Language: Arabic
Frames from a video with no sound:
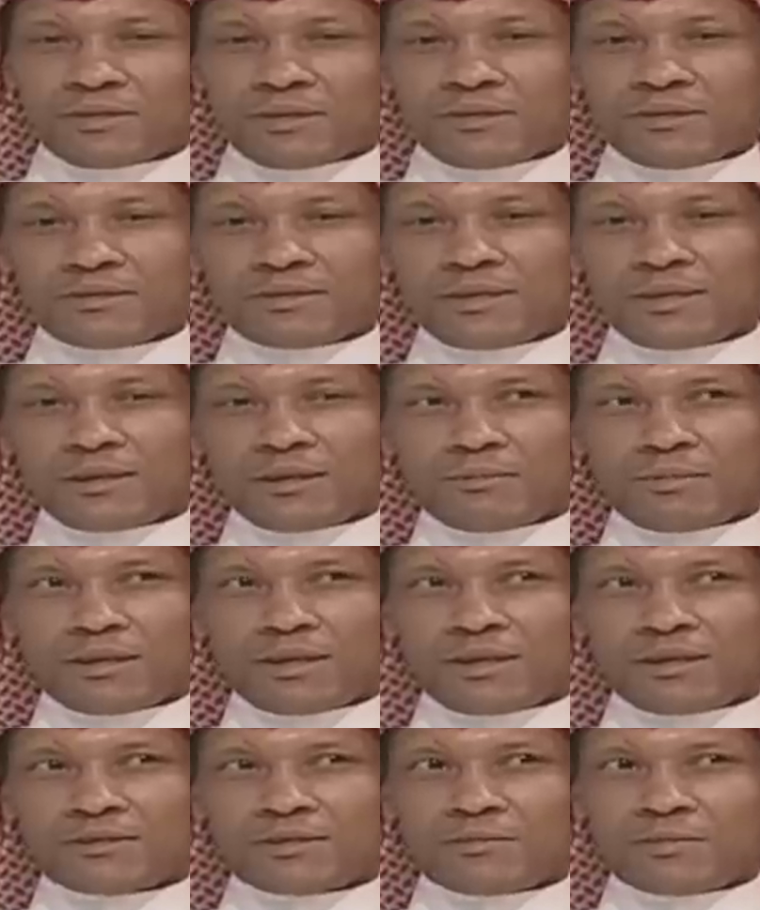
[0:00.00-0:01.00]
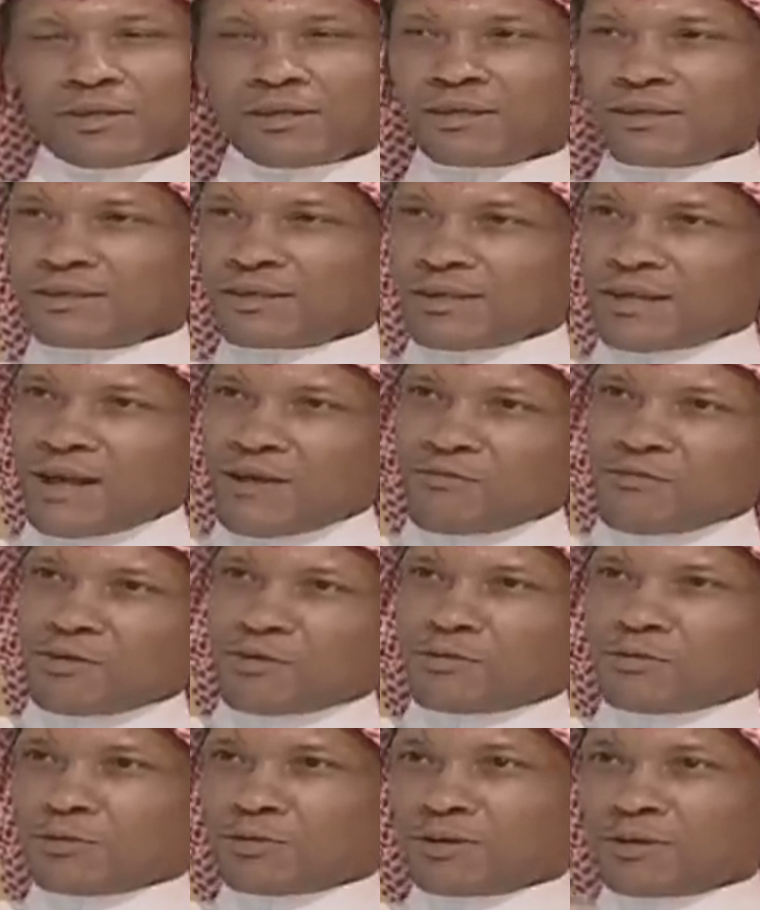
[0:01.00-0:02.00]
ويسكن الجنه رمضان الجميل كان في
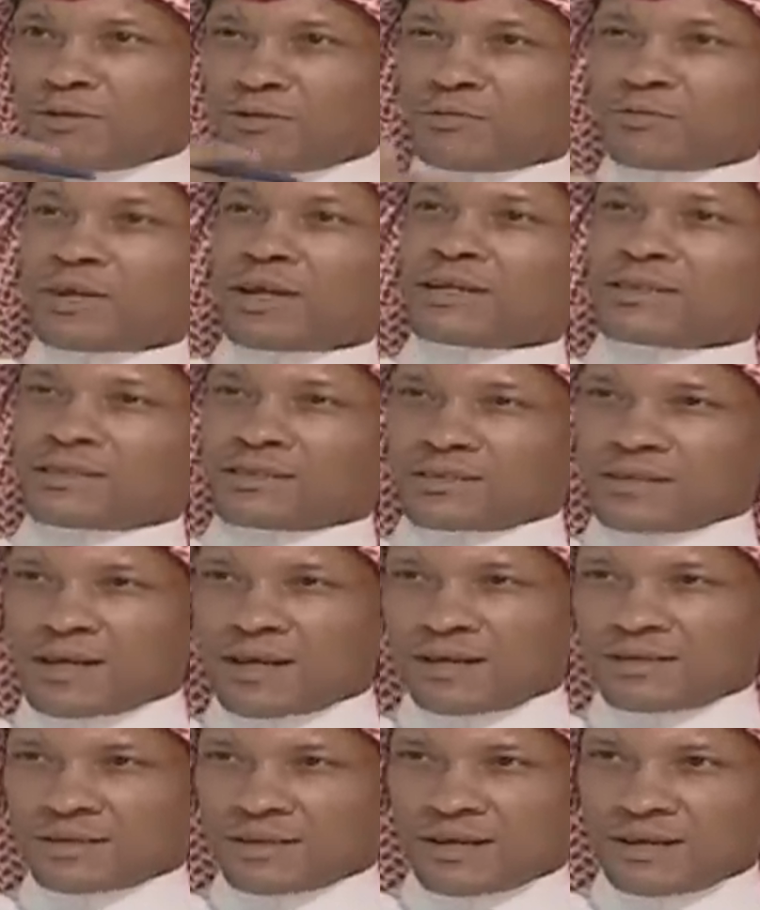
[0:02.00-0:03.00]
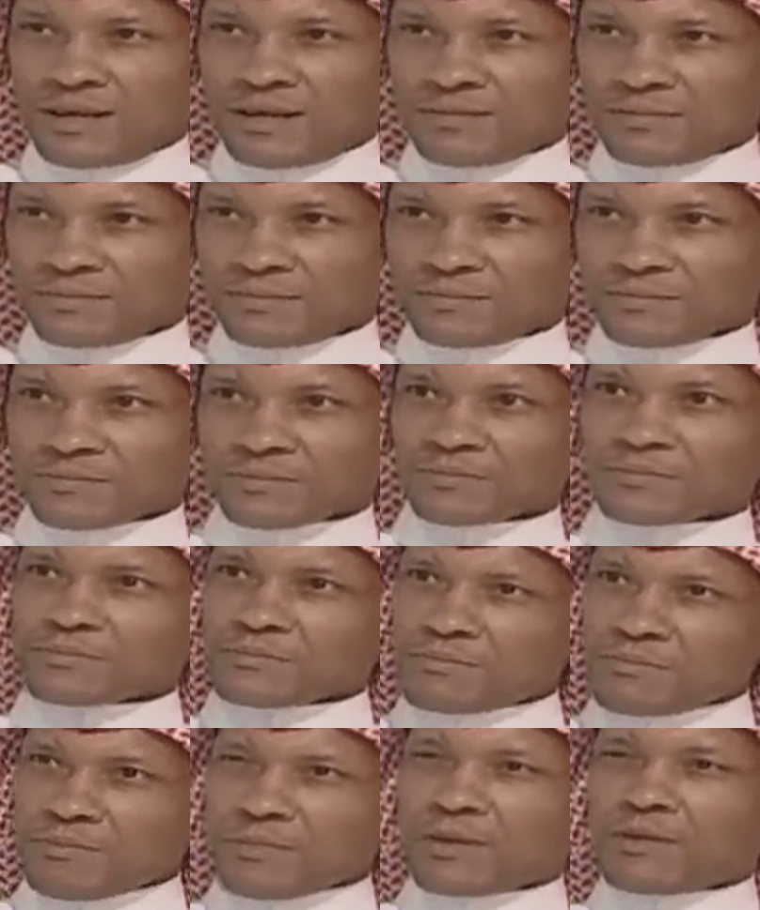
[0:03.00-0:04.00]
كوره هو ناسي صار صراحه
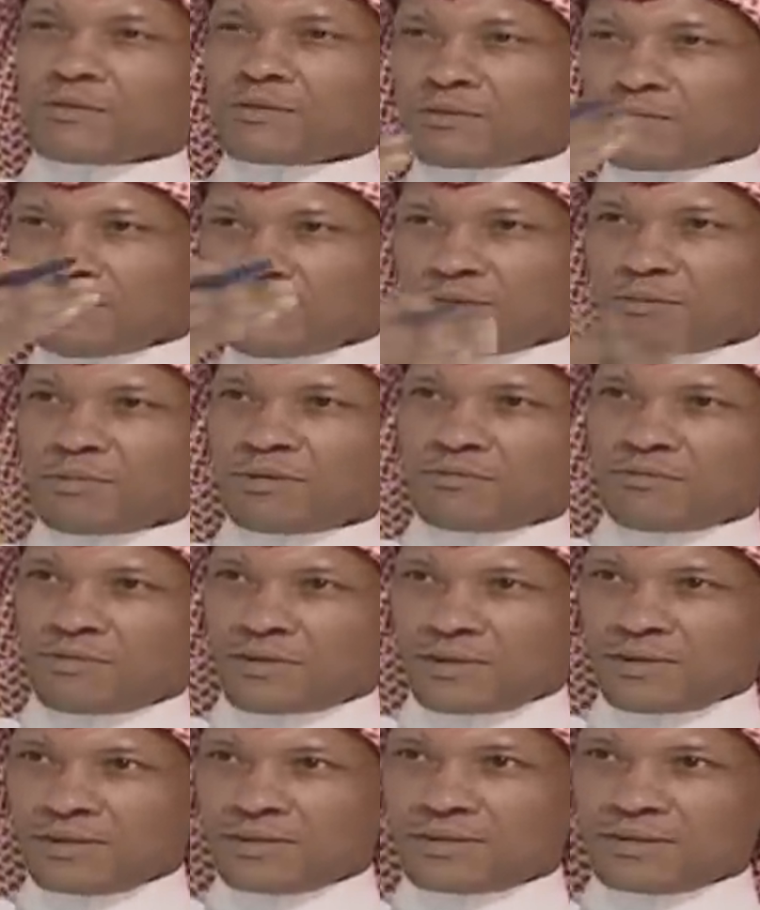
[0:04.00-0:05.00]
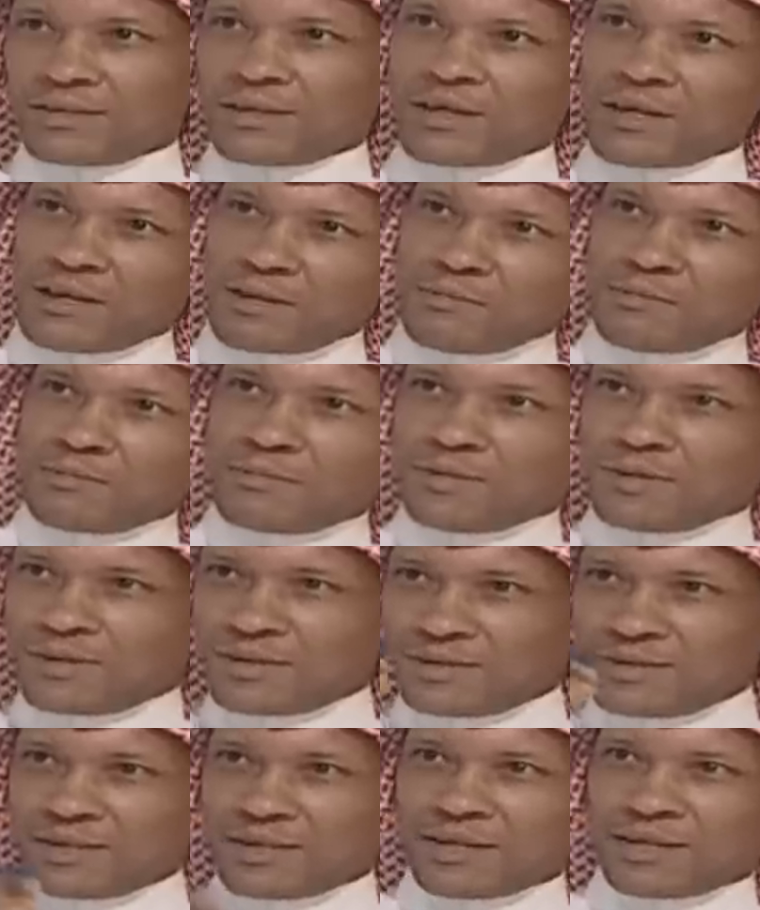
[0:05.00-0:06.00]
ومنفرد من
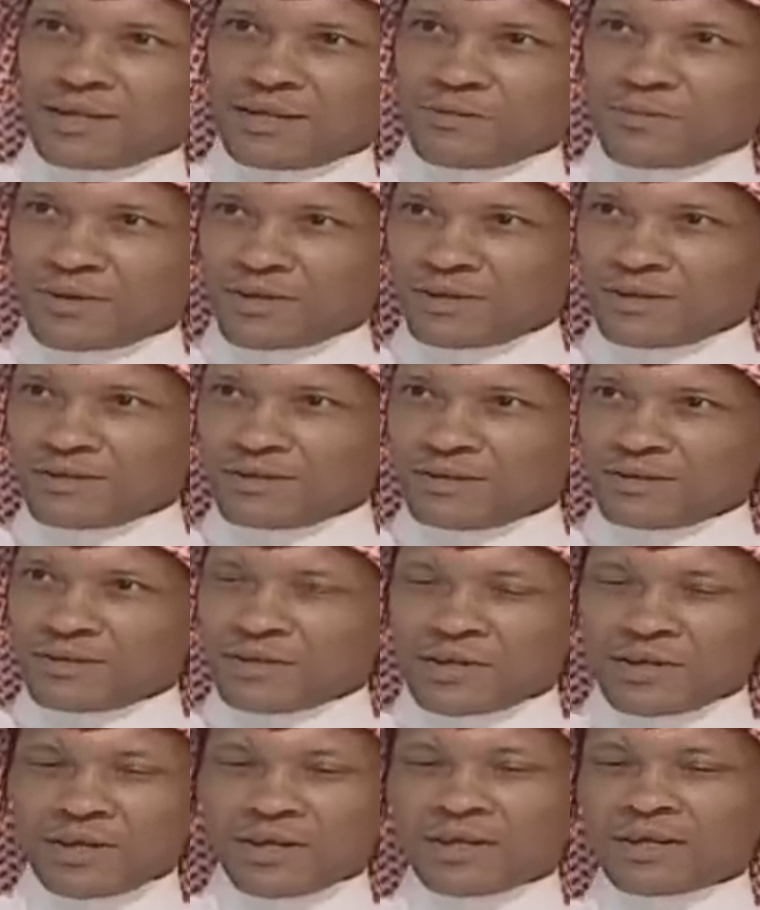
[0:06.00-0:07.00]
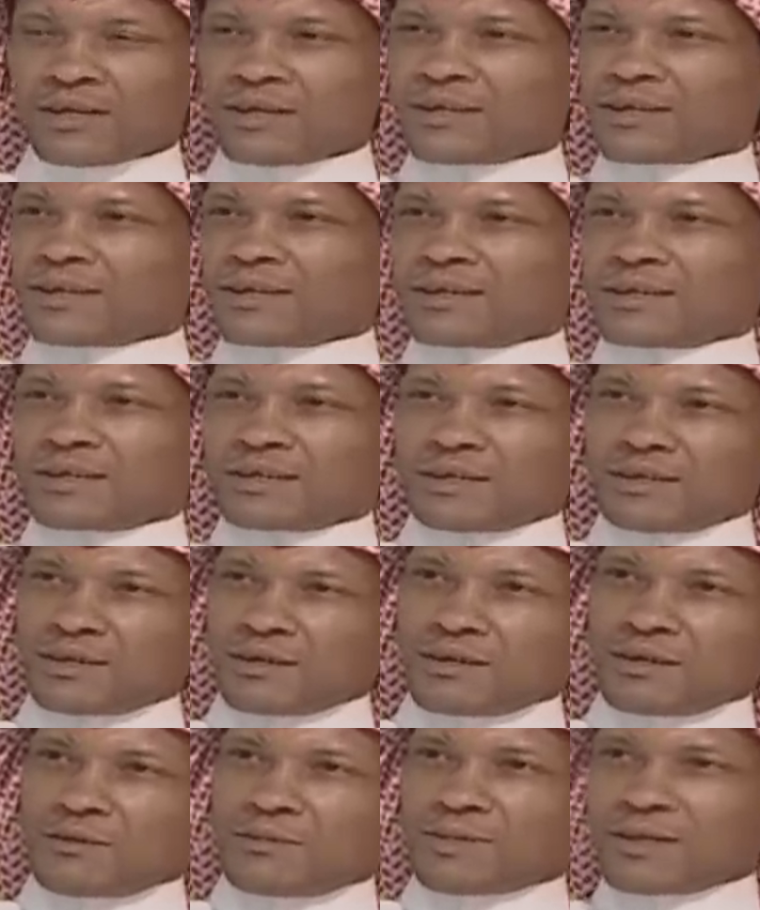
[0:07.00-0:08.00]
الجهه اليمين
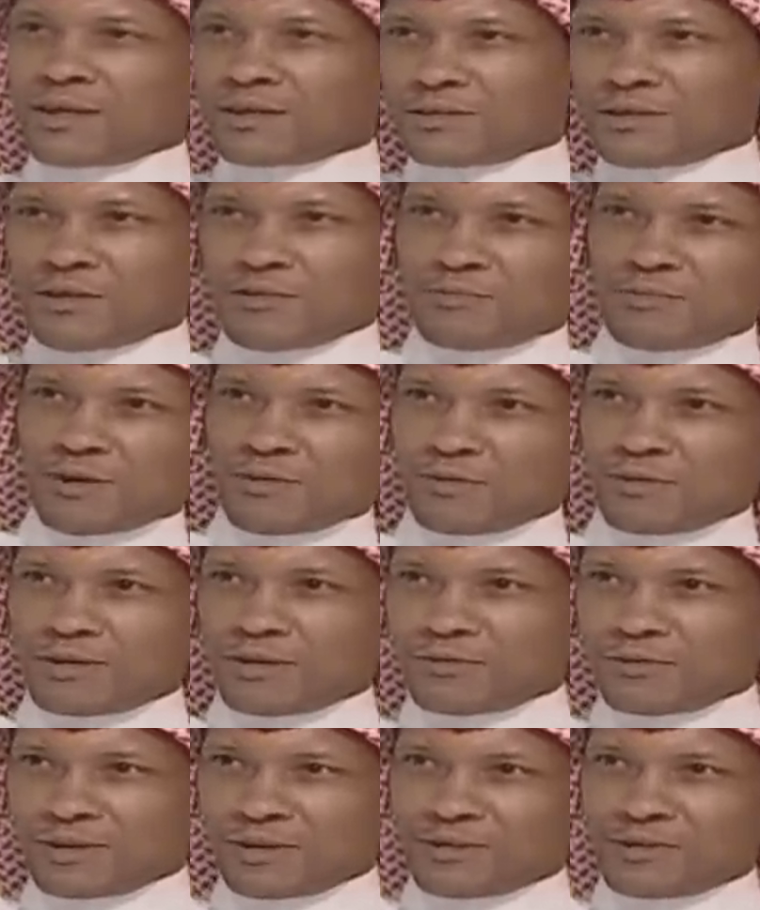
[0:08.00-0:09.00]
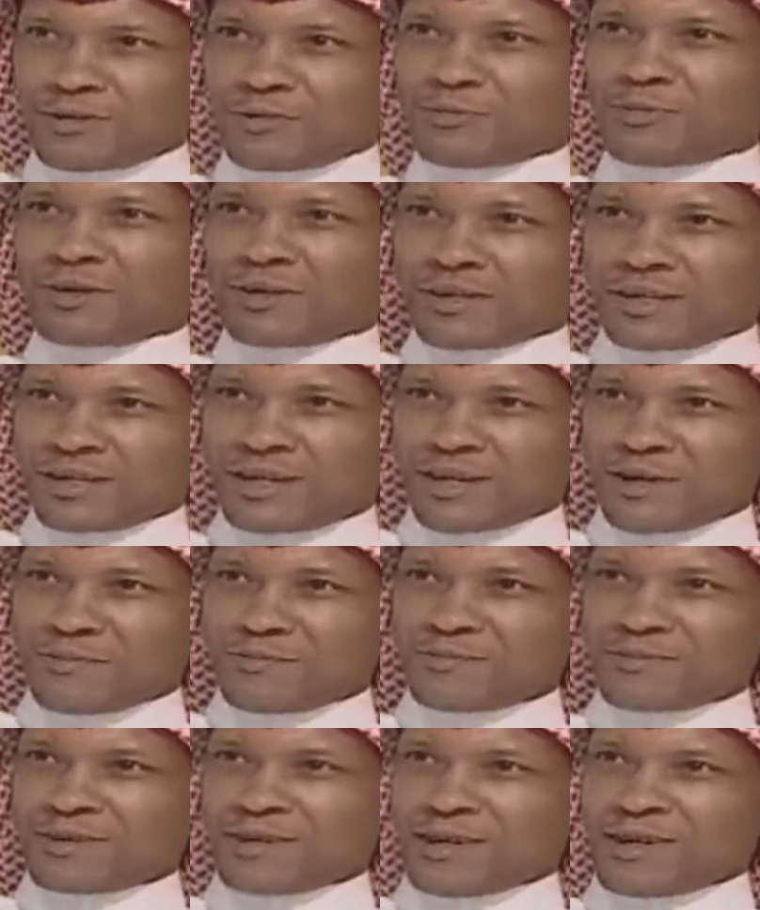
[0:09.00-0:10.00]
آه، رمضان جاه مع ورا وانا جيتهم مع
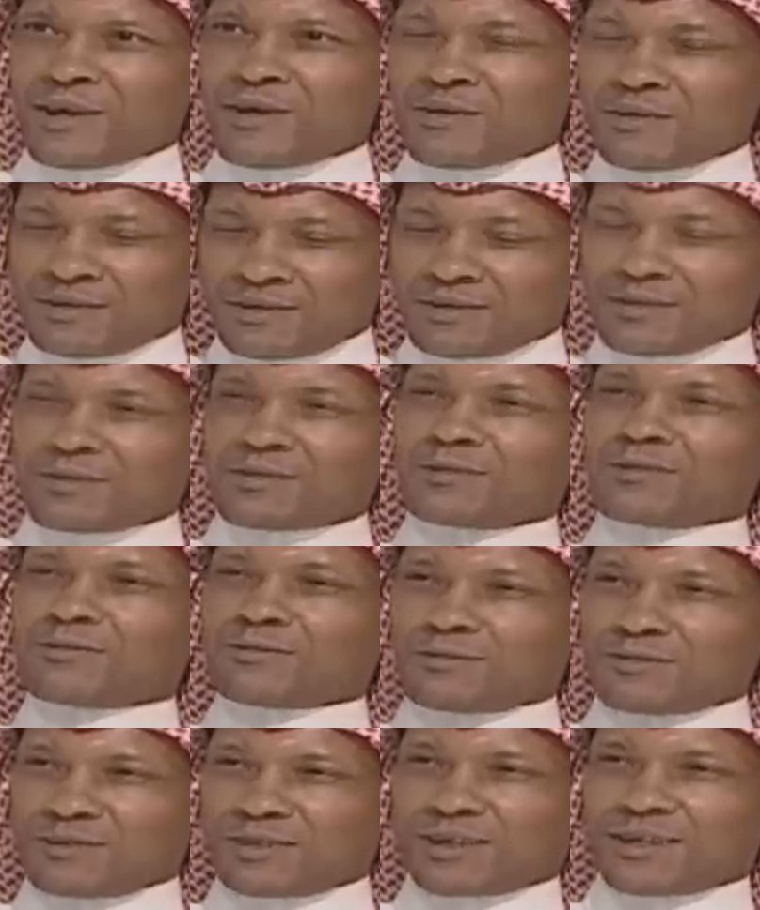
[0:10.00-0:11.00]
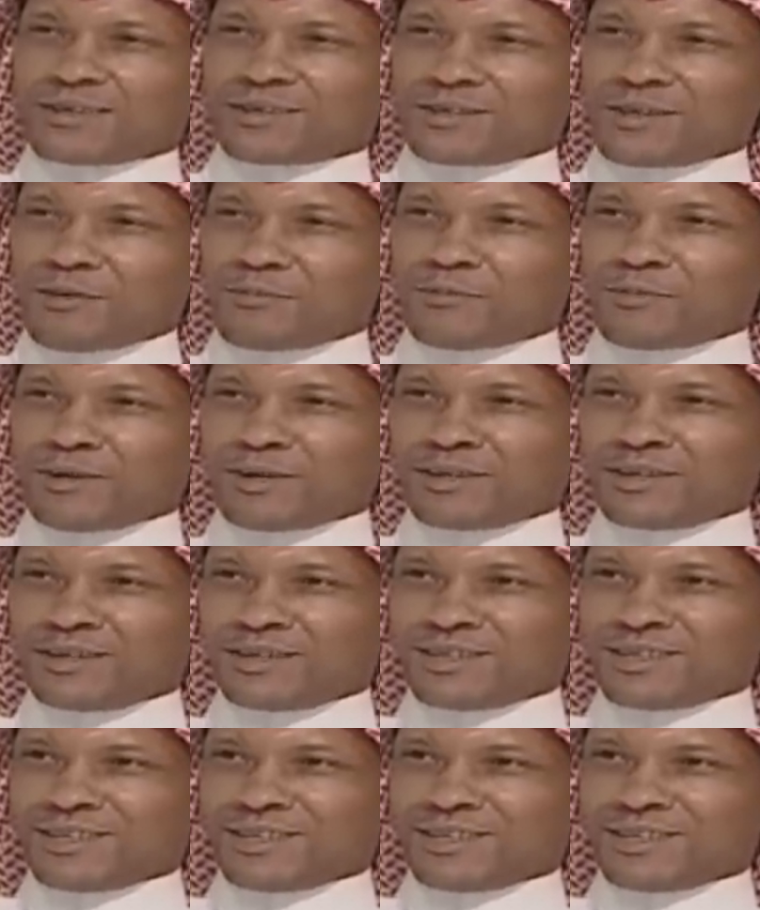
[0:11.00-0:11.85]
قدام وقرصناه بوحده